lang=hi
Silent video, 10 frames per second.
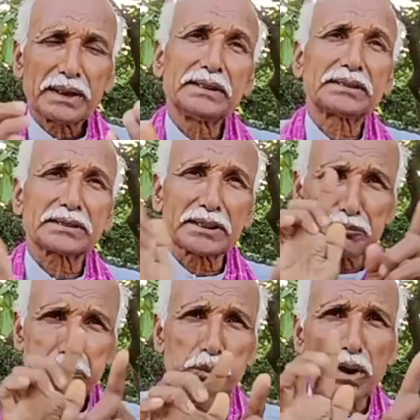इससे
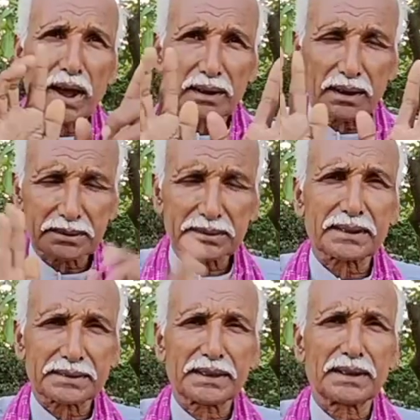पूरा कर
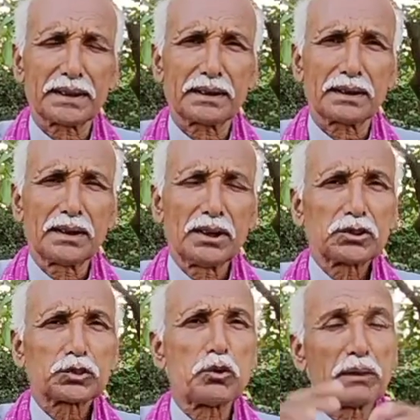सकते हैं
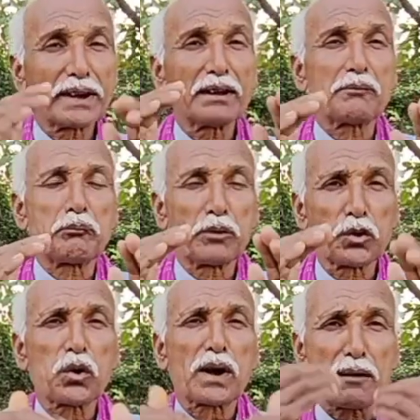तो मन
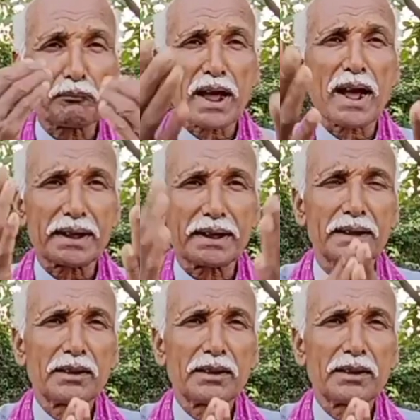मनोकामना के